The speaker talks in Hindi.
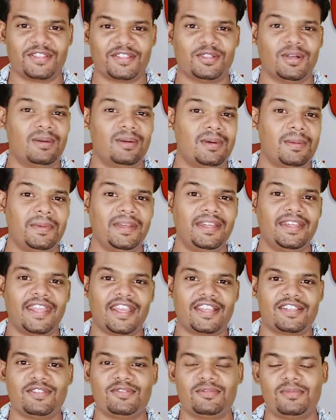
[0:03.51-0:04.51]
तो हम अपनी
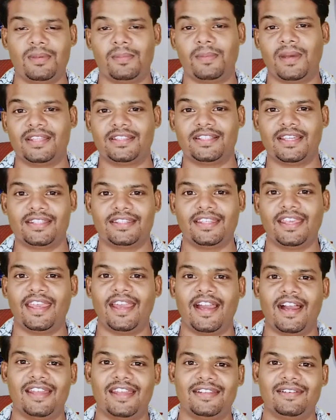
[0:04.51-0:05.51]
टेक न्यूज़ में बात करते
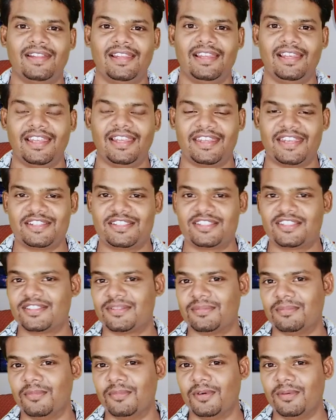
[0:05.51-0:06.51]
हैं आने वाले
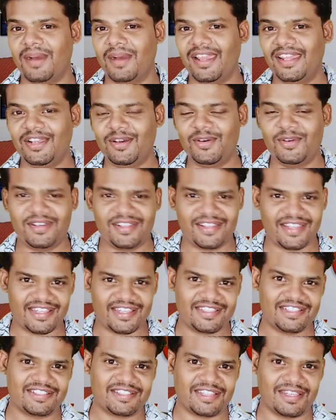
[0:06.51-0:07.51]
लेटेस्ट मोबाइल और
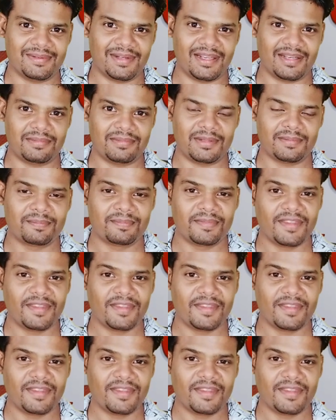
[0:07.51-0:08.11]
गैजेट्स के बारे में